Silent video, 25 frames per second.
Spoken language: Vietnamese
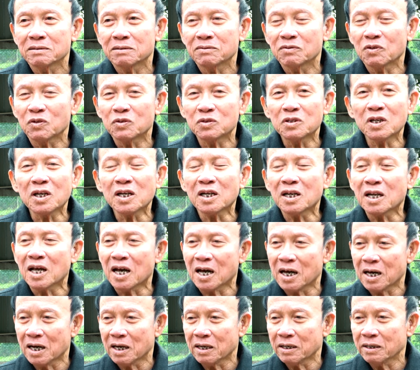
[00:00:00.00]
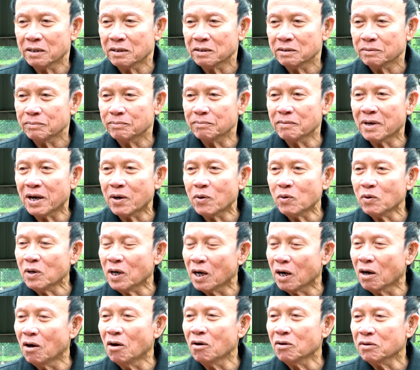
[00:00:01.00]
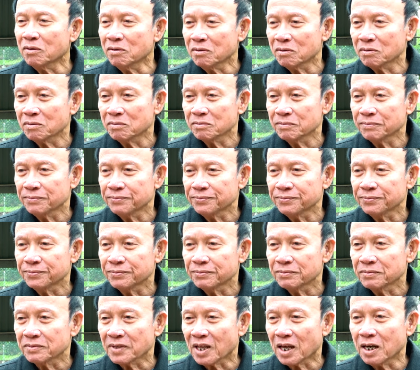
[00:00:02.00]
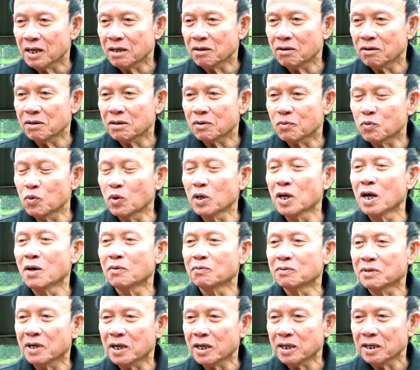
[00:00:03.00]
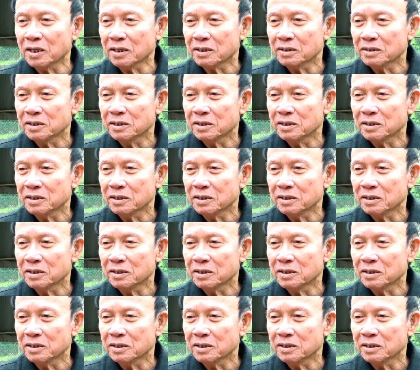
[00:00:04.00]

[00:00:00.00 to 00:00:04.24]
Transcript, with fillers: nó rất là béo là ngon à, gọi là cua đồng đấy